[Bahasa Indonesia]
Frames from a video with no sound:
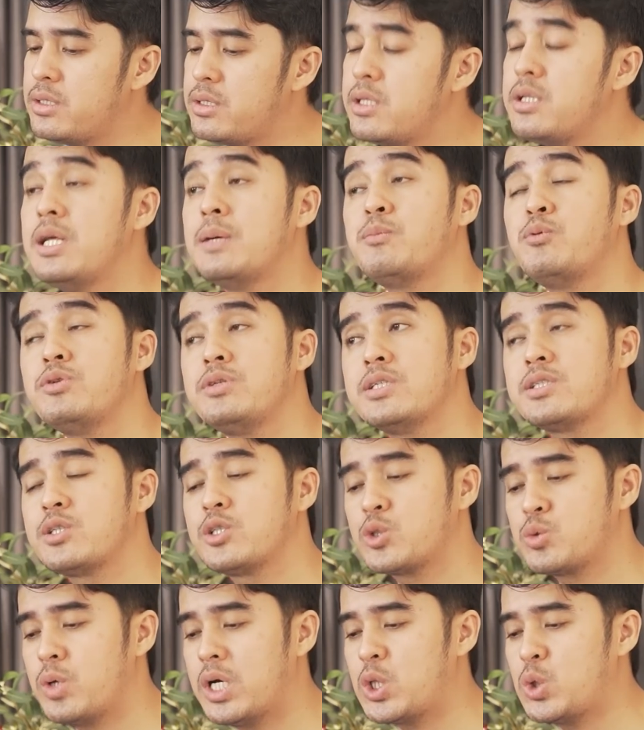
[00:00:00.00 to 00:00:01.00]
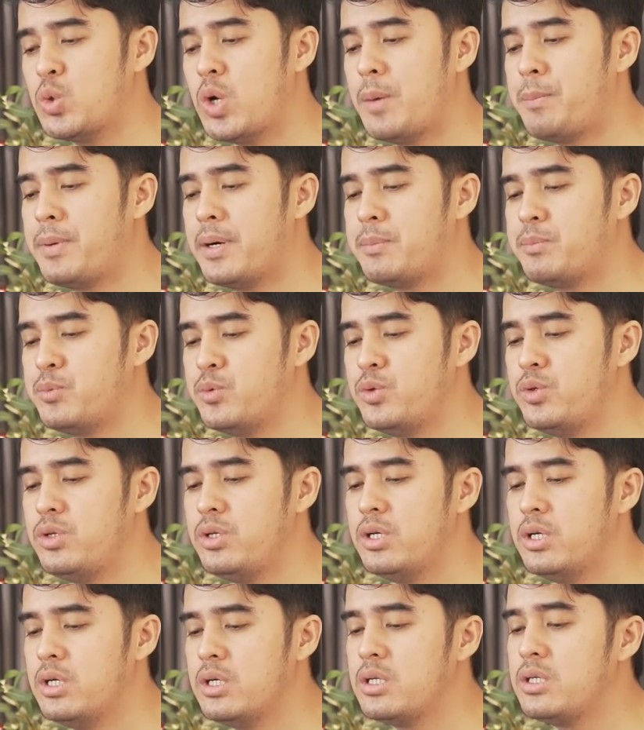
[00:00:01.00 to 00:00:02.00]
tidak punya sesuatu
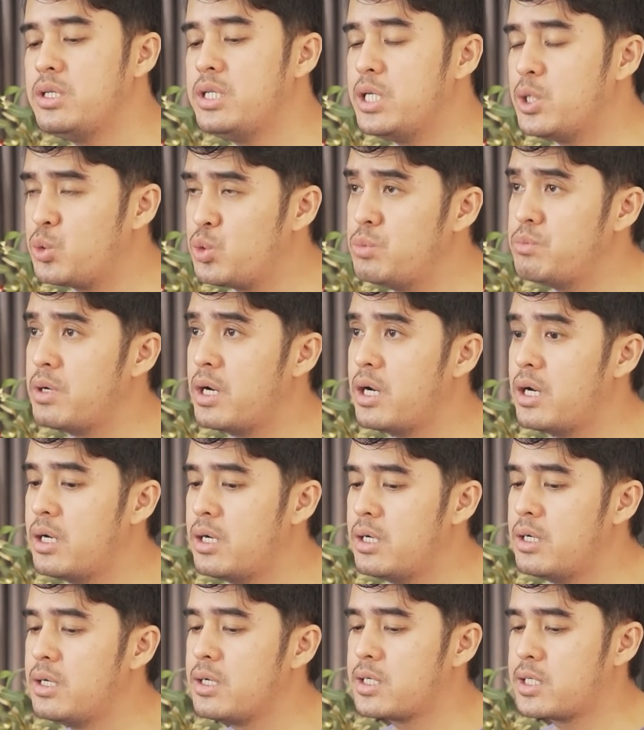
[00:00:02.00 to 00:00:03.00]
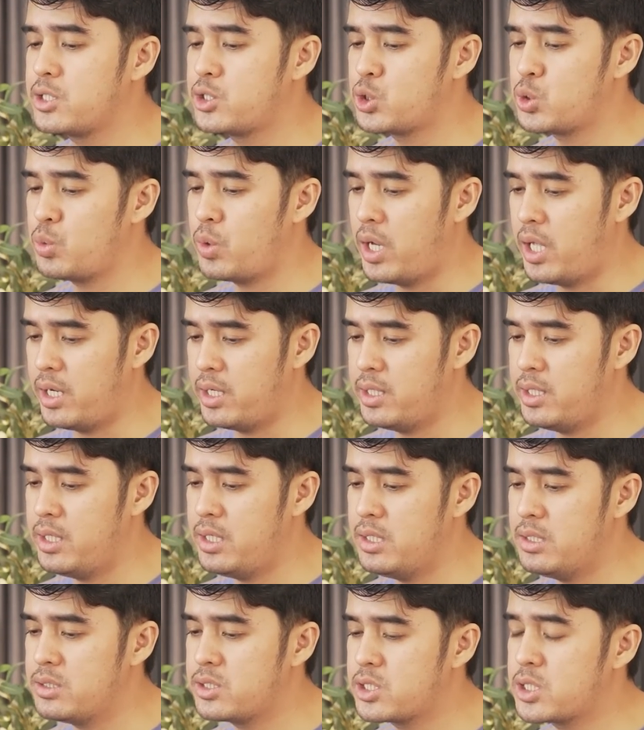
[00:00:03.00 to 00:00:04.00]
apapun di rumah
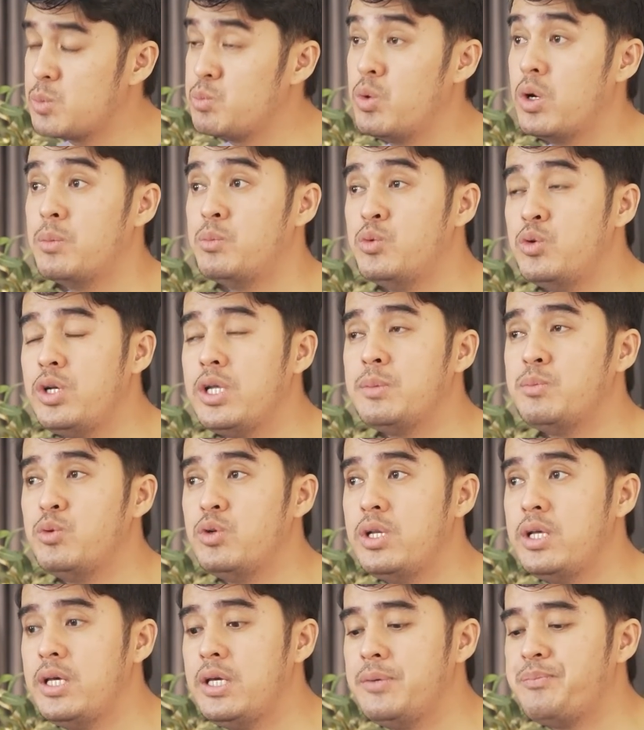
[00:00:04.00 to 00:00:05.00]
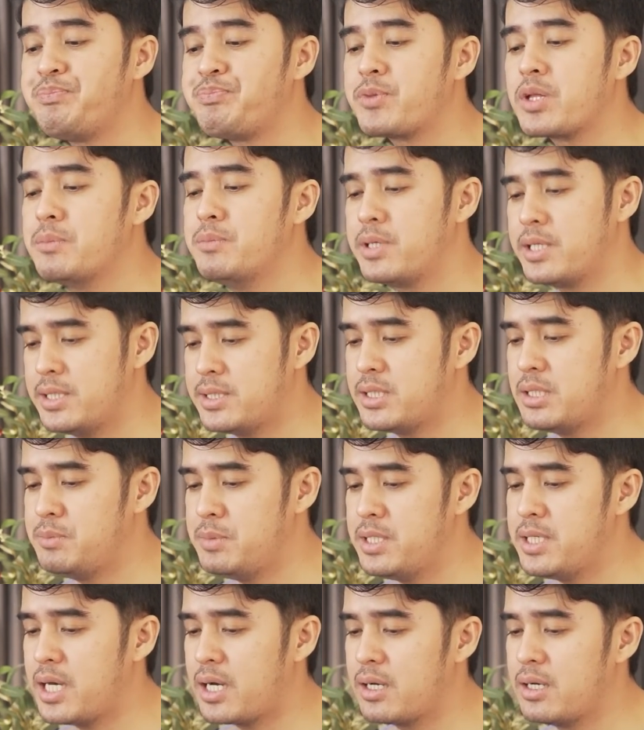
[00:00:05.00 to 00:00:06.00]
kecuali sebuah buli-buli berisi
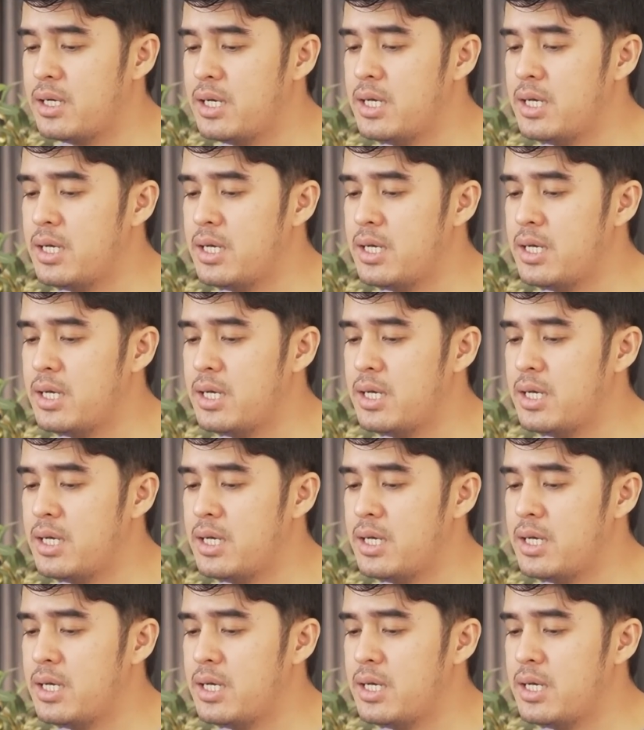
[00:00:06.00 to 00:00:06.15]
minyak.